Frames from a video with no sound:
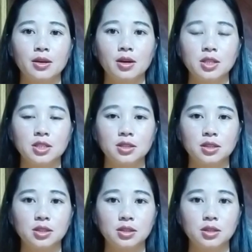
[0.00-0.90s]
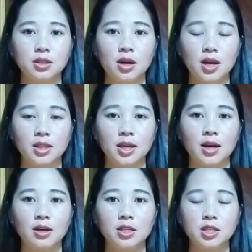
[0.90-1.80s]
có do hai
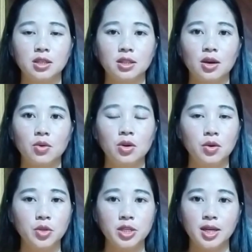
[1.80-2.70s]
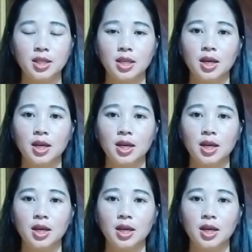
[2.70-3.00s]
tiệt có chỉ tàu lú lú xia